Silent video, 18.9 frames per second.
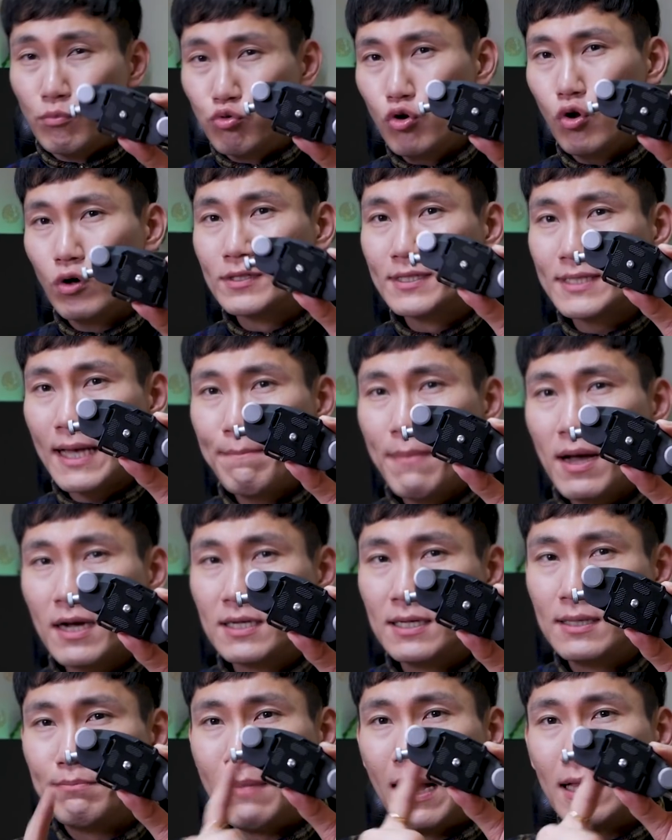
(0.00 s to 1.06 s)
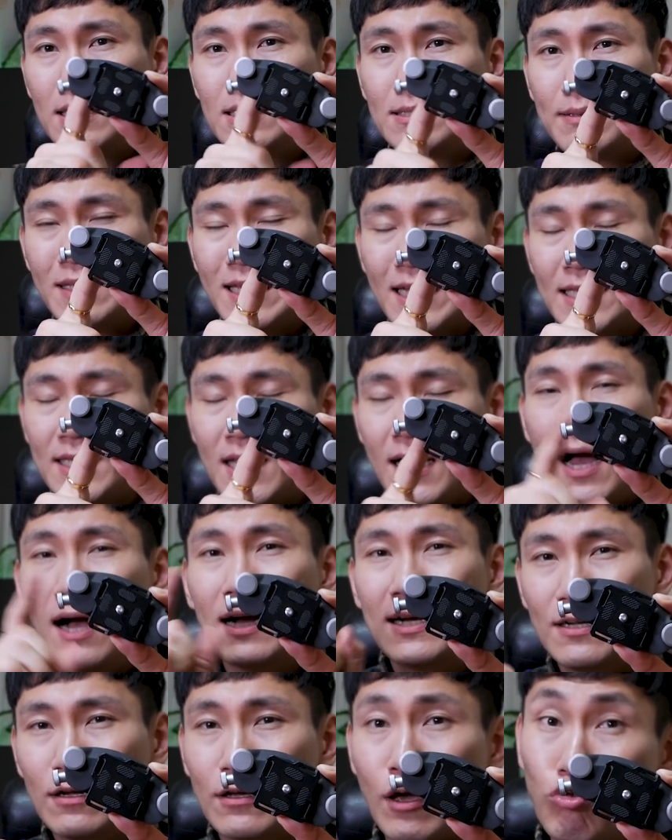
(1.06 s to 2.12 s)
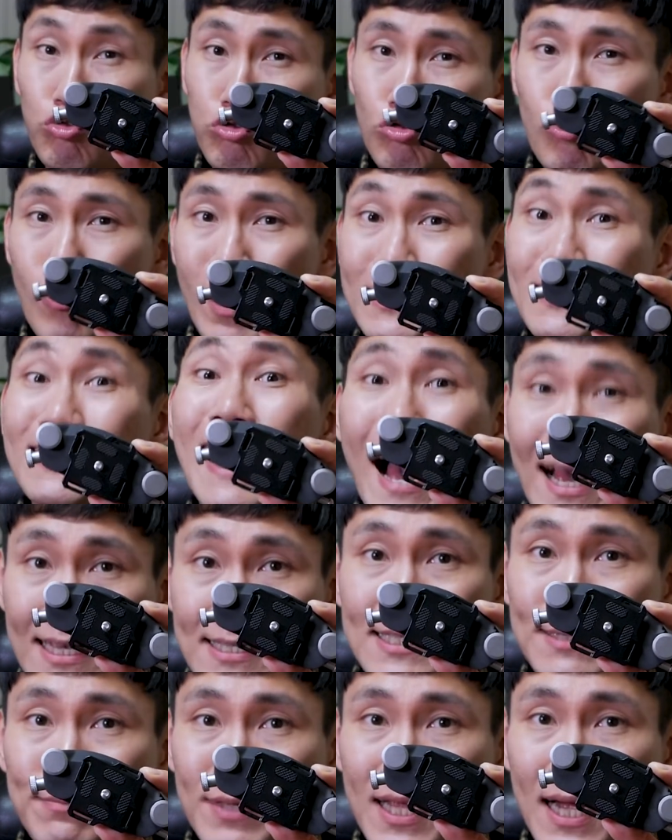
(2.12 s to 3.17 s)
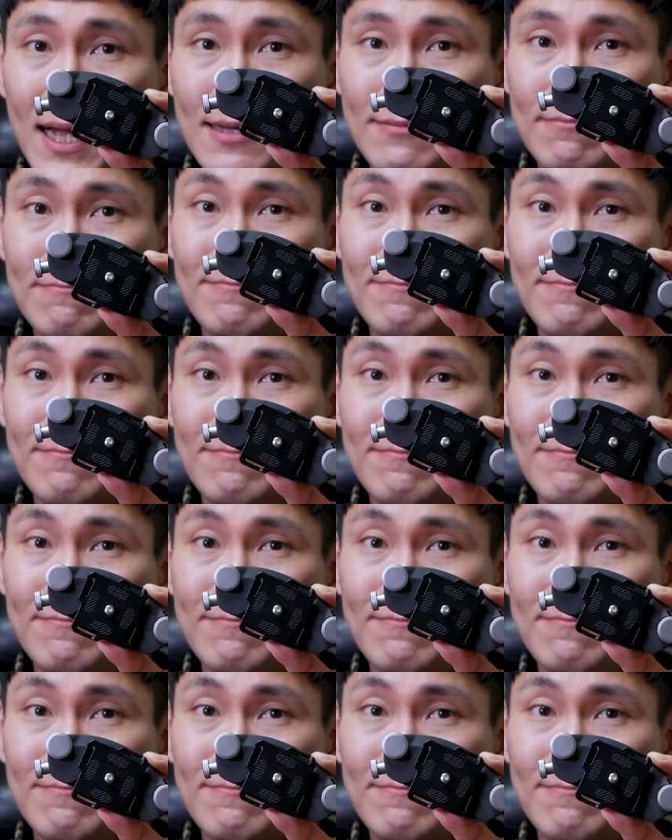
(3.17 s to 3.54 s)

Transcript: 물론 싼 만큼 만든 새 자체가 그렇게 훌륭하지는 않습니다.